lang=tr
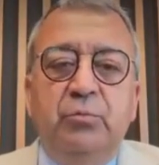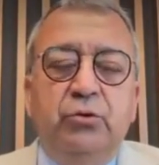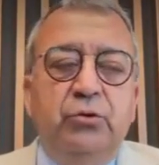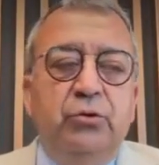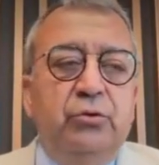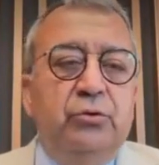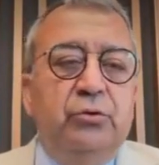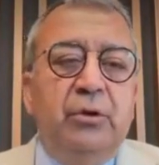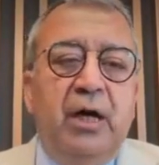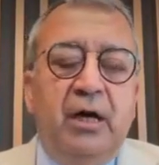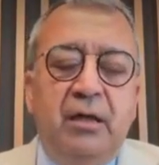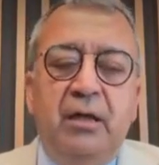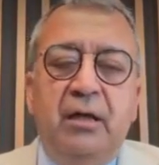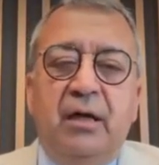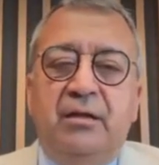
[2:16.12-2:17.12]
Bu
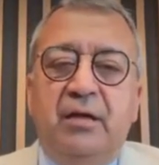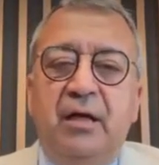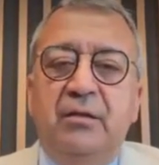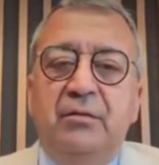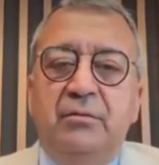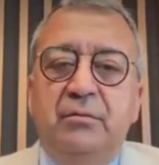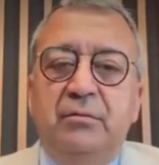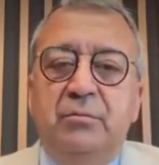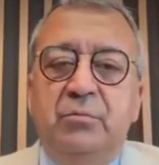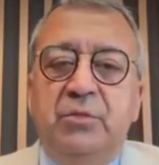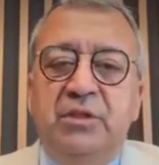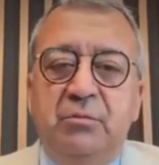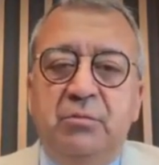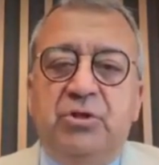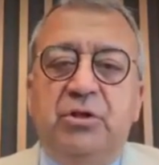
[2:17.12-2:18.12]
hakikaten
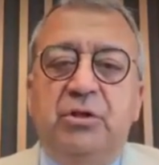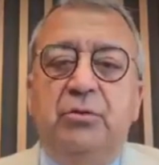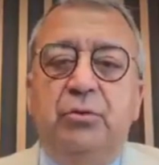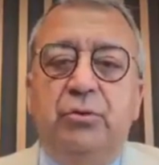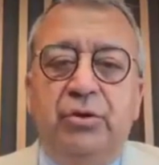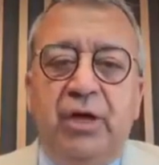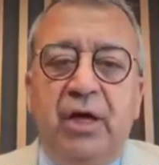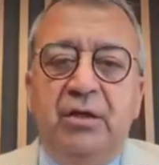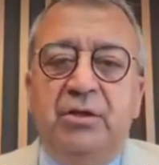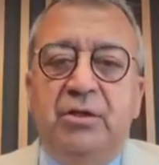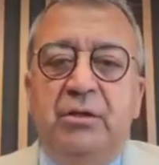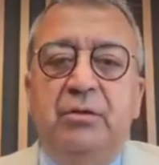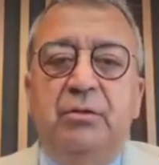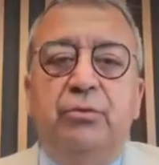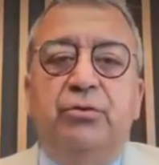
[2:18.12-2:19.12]
bizim için, ülke
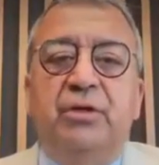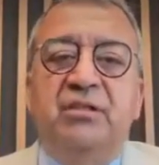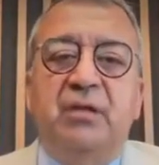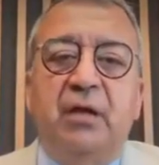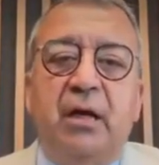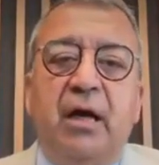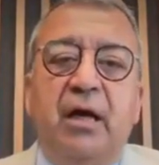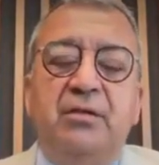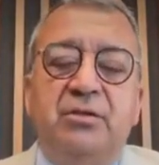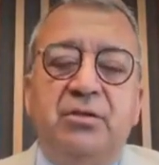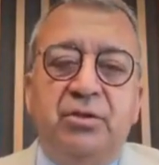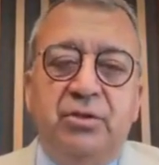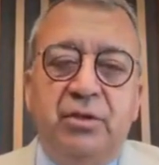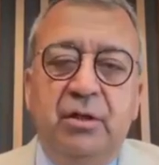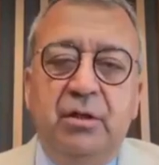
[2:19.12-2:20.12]
için, ülke
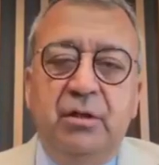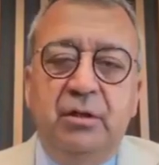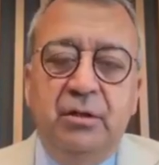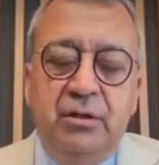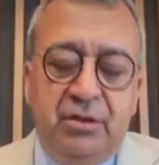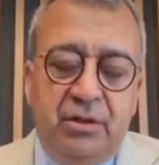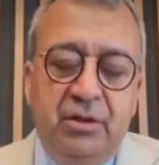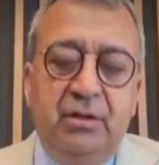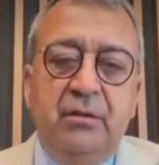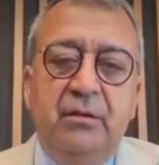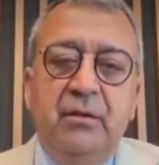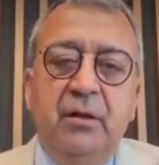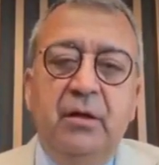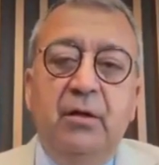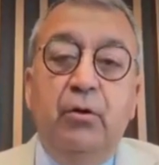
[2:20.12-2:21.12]
sanayisi için,
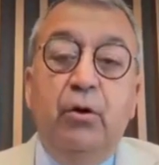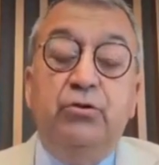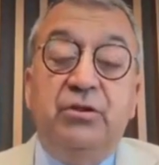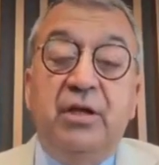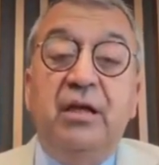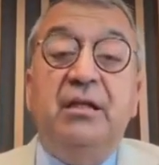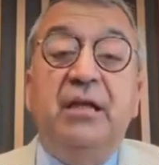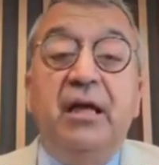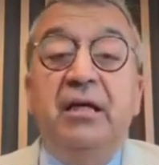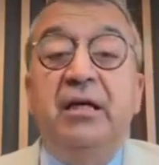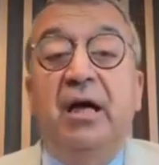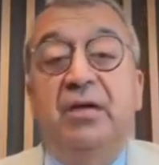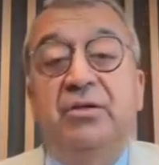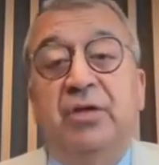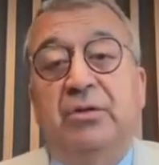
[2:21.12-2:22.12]
özellikle
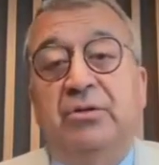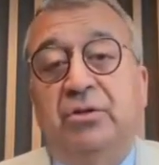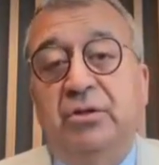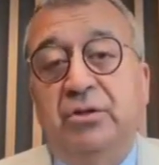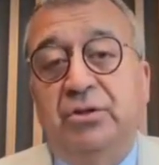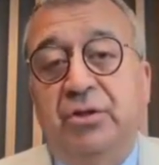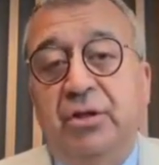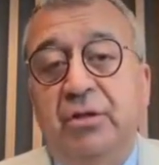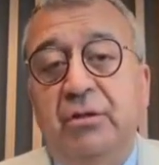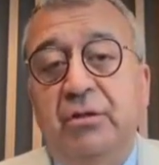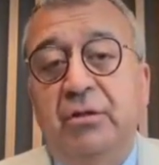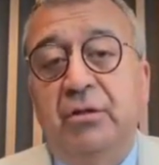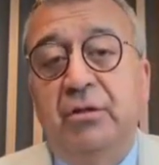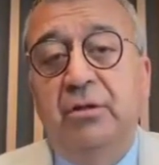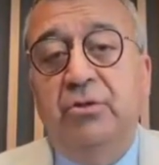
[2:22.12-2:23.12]
ihracatçı için
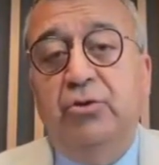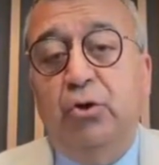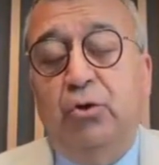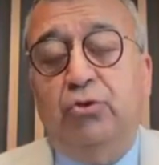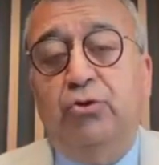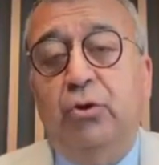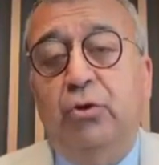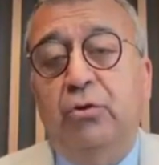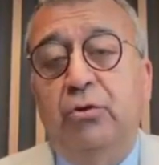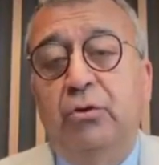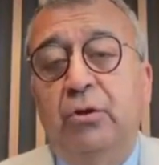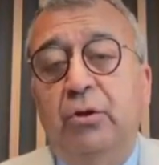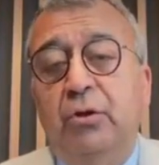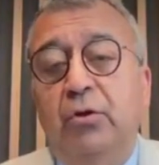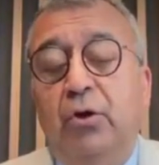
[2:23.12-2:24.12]
e, çok çok
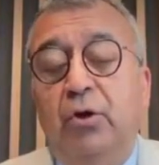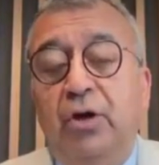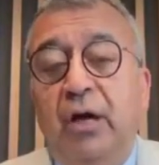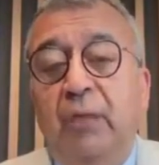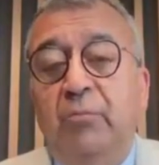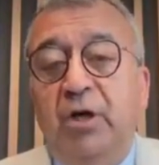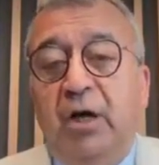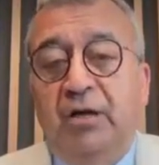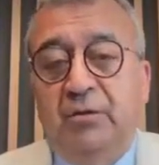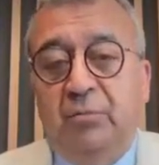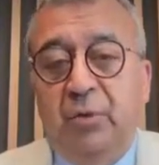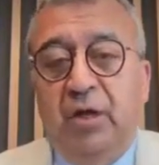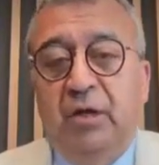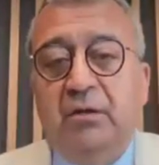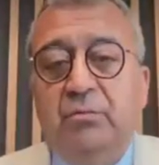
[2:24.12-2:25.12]
önemli
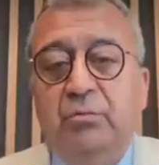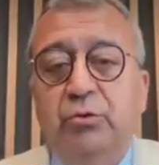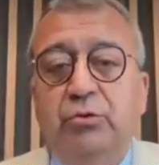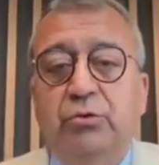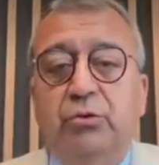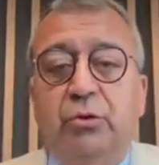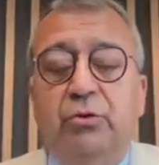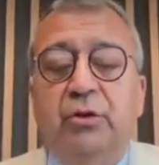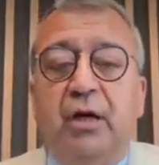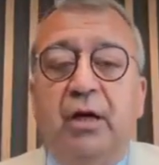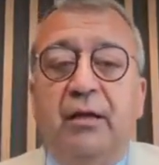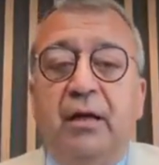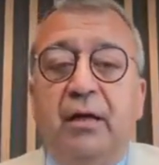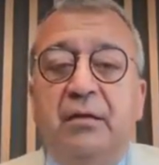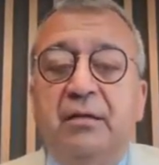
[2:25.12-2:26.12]
adımlar. Bunu sonuna
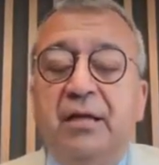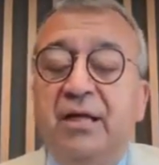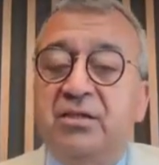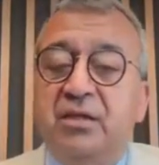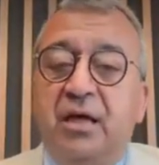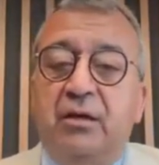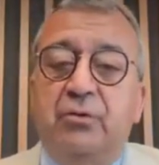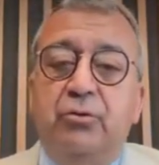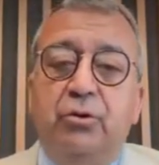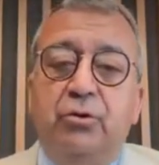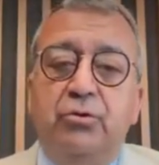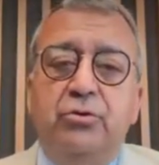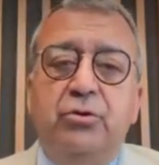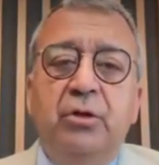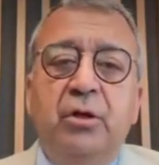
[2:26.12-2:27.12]
kadar
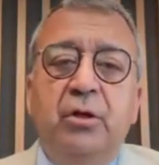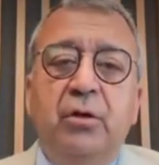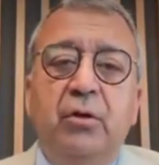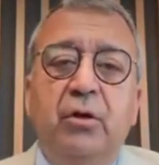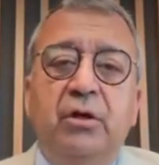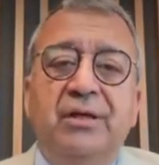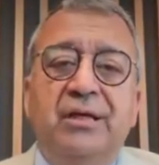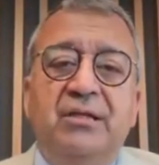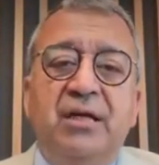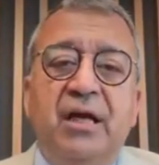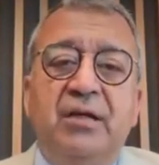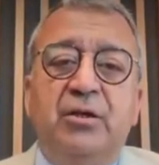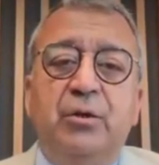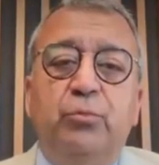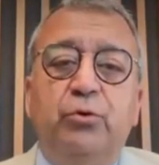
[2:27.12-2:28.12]
destekliyoruz
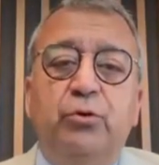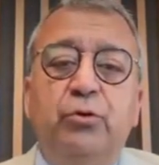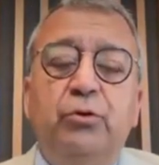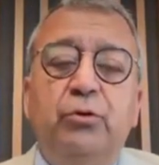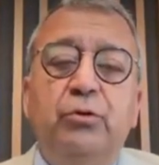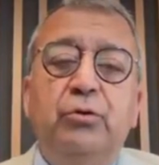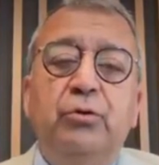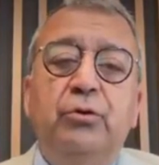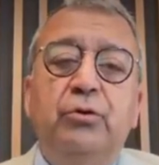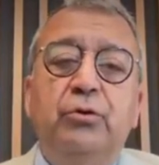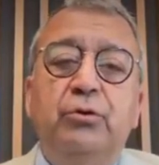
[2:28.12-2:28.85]
yeter ki bu e,